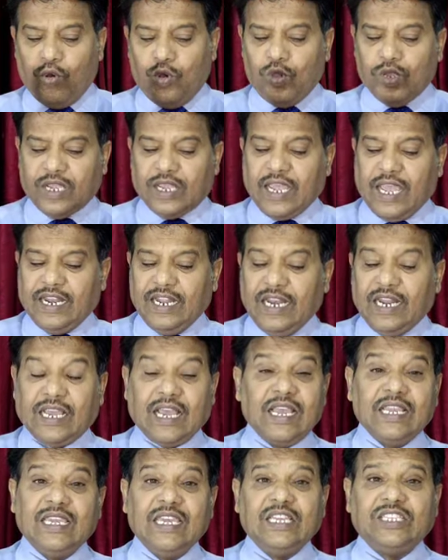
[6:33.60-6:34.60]
वो कहने
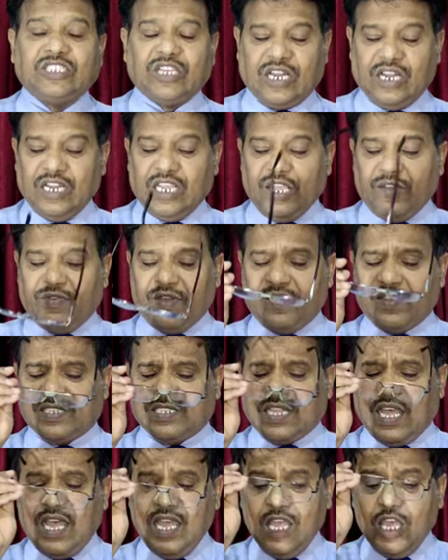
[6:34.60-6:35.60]
लगा कि ये जलन की
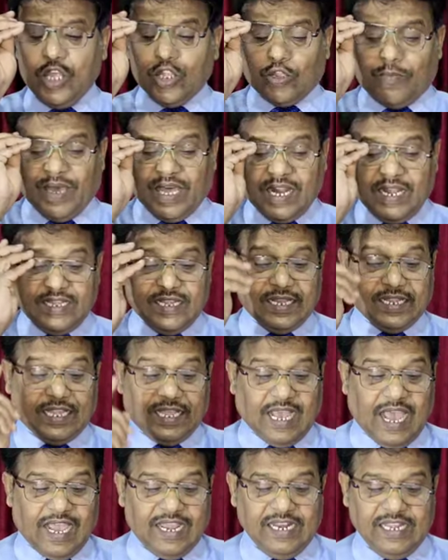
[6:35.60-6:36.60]
व्यवस्था तुम्हारे अंदर
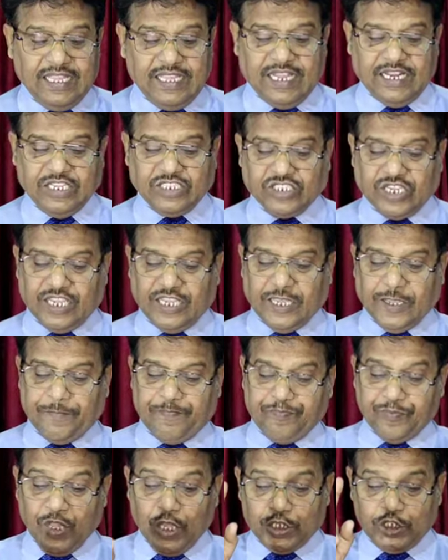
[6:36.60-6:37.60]
दिखाई नहीं देनी चाहिए
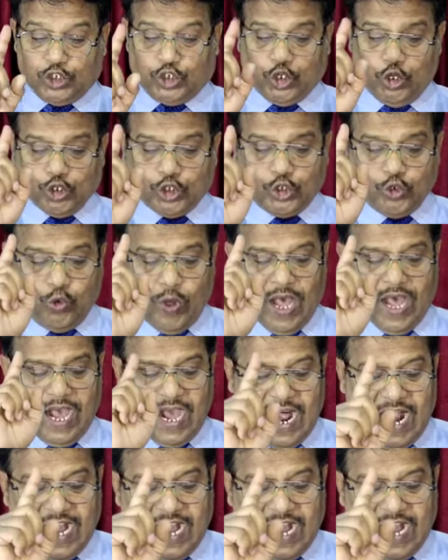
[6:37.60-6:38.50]
जोशुआ